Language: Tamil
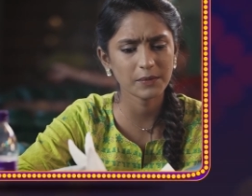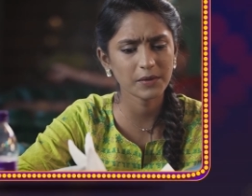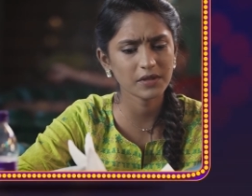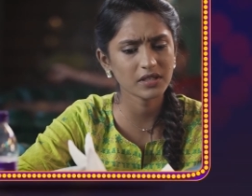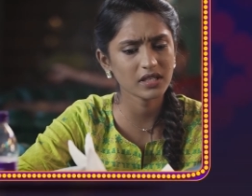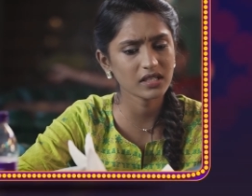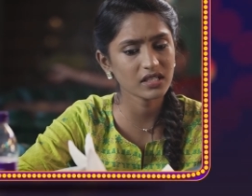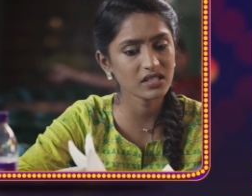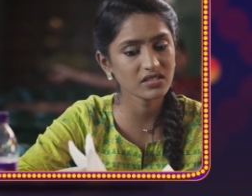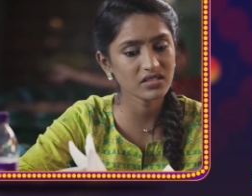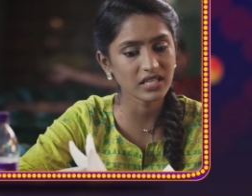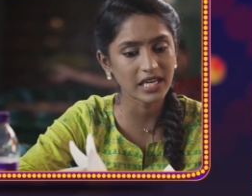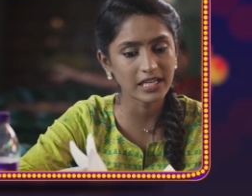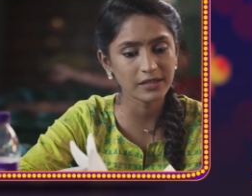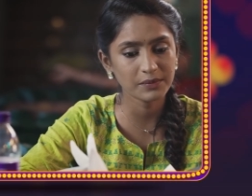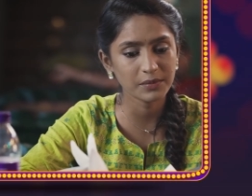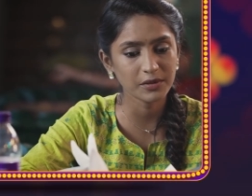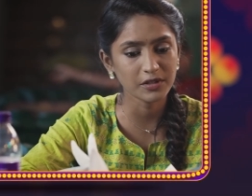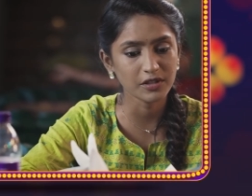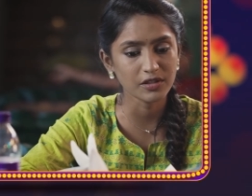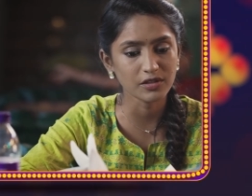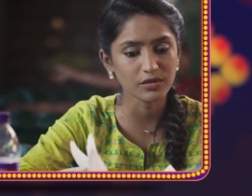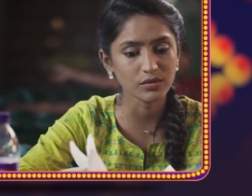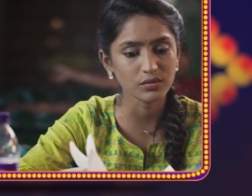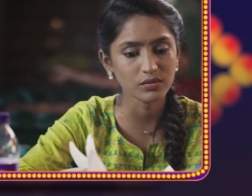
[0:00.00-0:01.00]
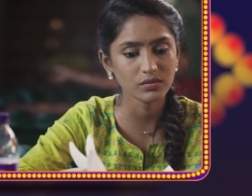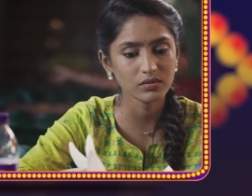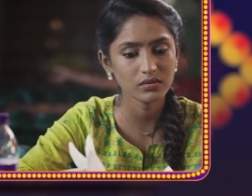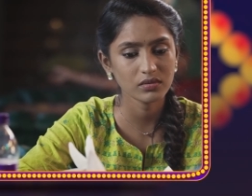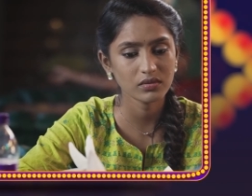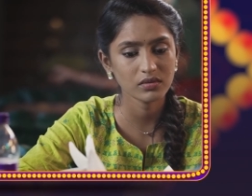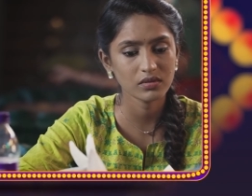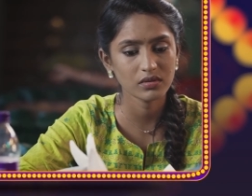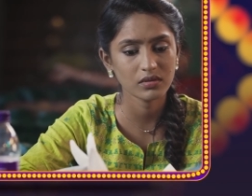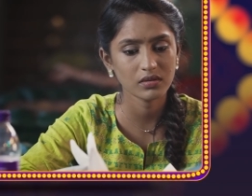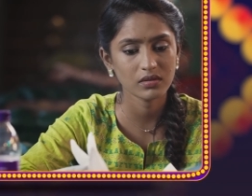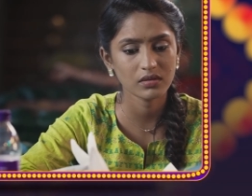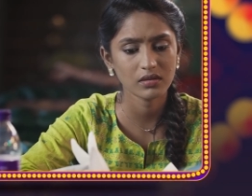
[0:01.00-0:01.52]
ரெண்டு பேரும் நிறைய ஷேர்
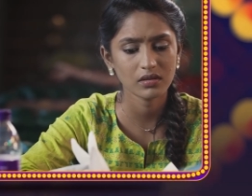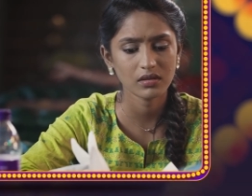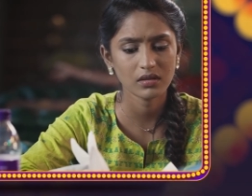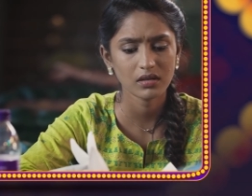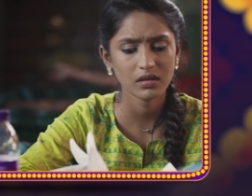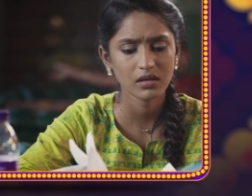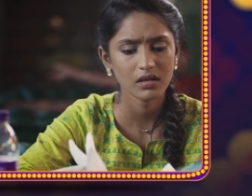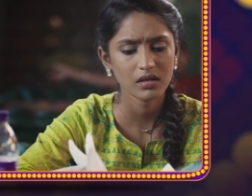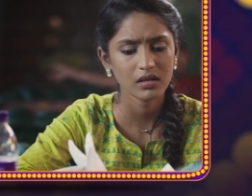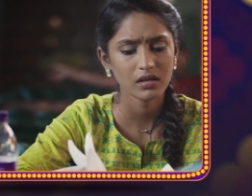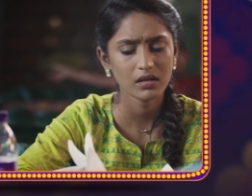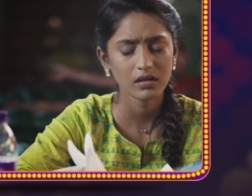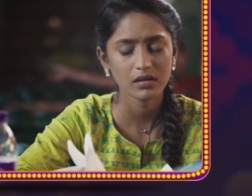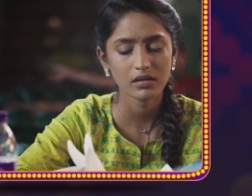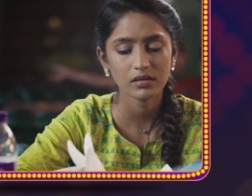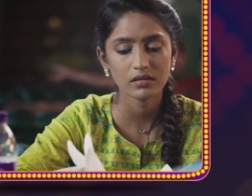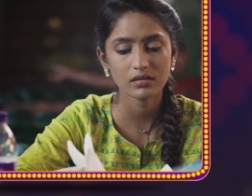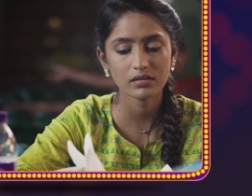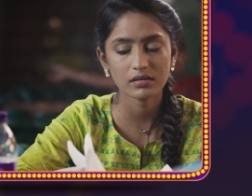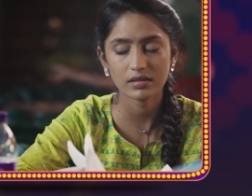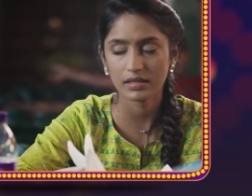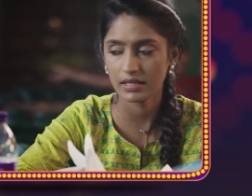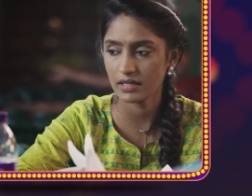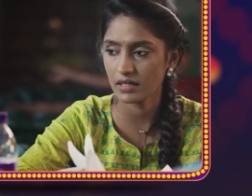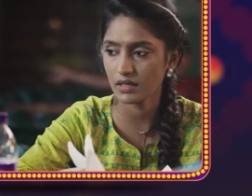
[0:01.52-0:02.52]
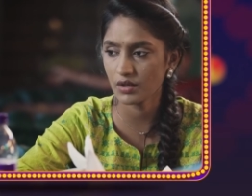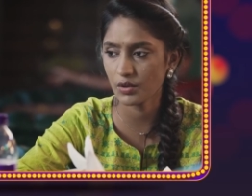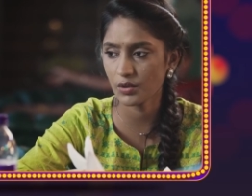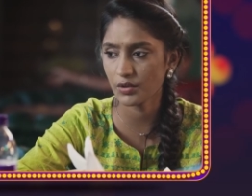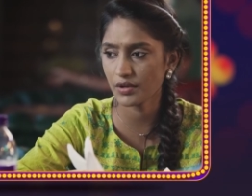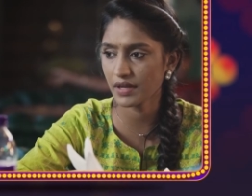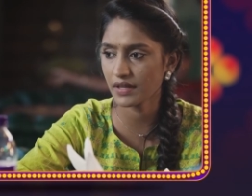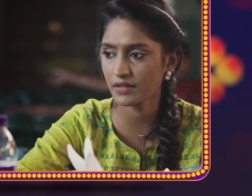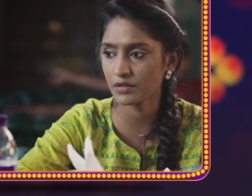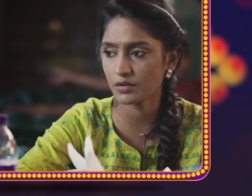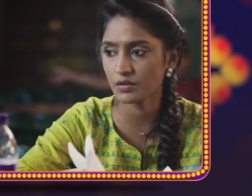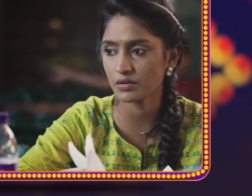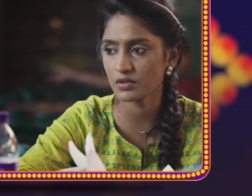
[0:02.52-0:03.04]
பண்ணிக்கிட்டோம்
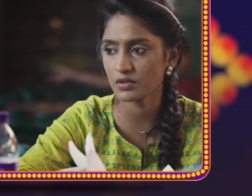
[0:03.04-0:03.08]
எல்லாமே